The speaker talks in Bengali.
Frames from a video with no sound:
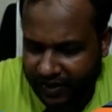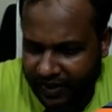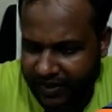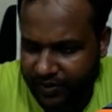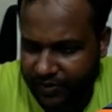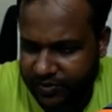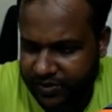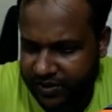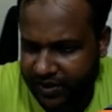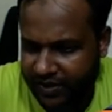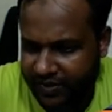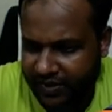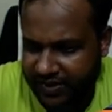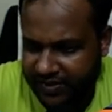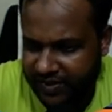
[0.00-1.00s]
একটা হচ্ছে
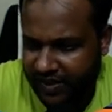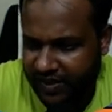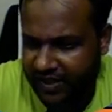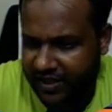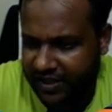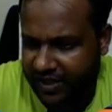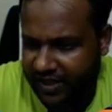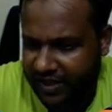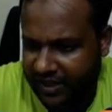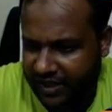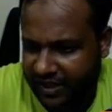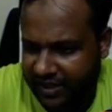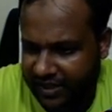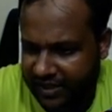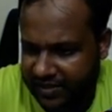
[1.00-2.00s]
রাস্টার লেয়ারের এই
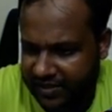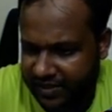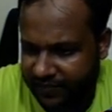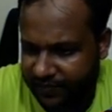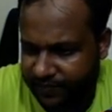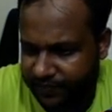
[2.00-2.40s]
এটা আছে